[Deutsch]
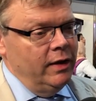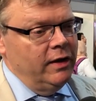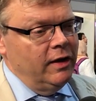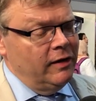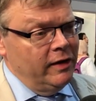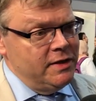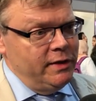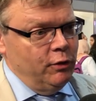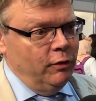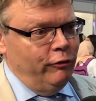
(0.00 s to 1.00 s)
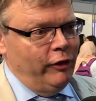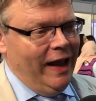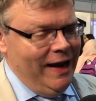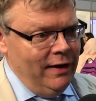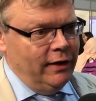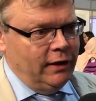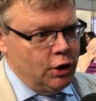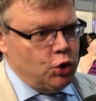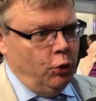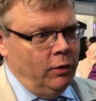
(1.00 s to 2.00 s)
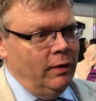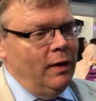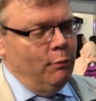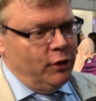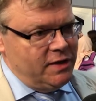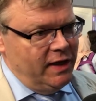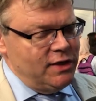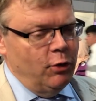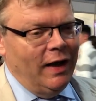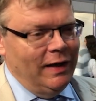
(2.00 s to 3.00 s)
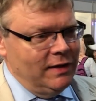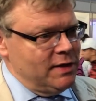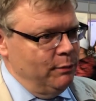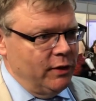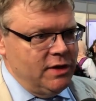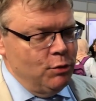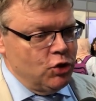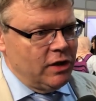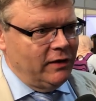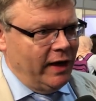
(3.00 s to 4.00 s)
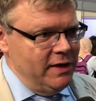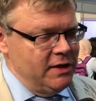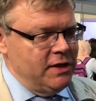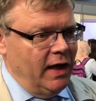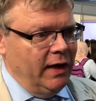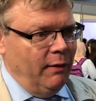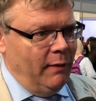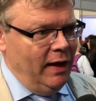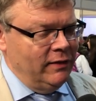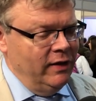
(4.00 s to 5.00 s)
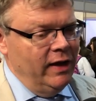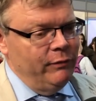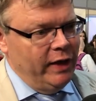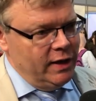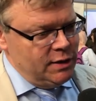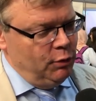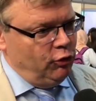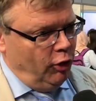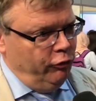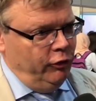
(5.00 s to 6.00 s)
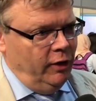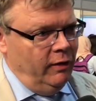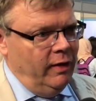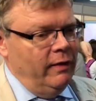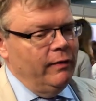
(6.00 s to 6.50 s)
Die Digitalisierung verändert ja schon Prozesse oder hat das im Prinzip schon seit 30 Jahren gemacht. Die ersten Betroffenen